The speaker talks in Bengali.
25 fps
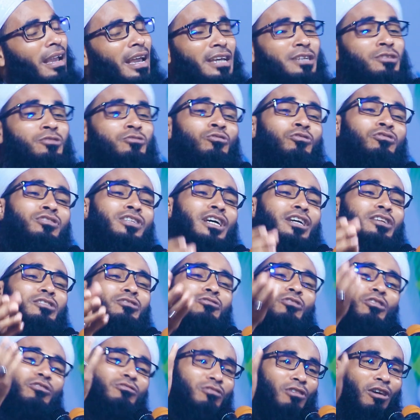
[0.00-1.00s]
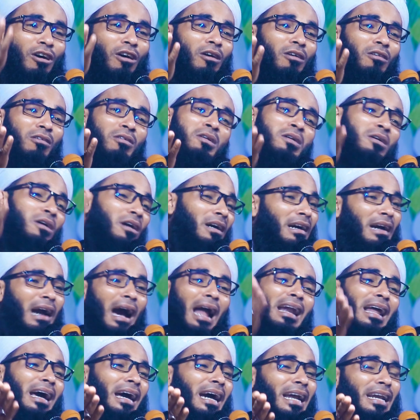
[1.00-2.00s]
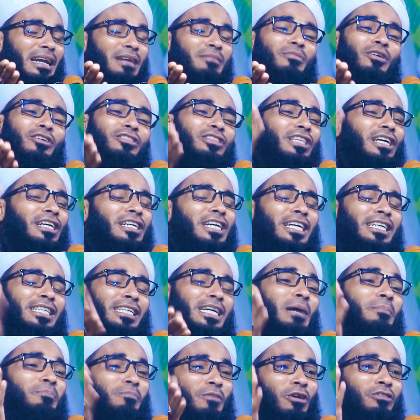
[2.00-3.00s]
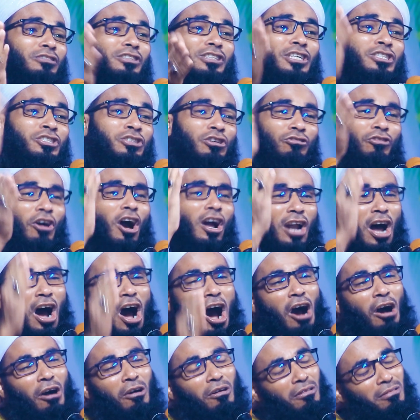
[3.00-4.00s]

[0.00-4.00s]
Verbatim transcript: এই দোষের জন্য কারাগারের মধ্যে নিক্ষেপ করতেছো করো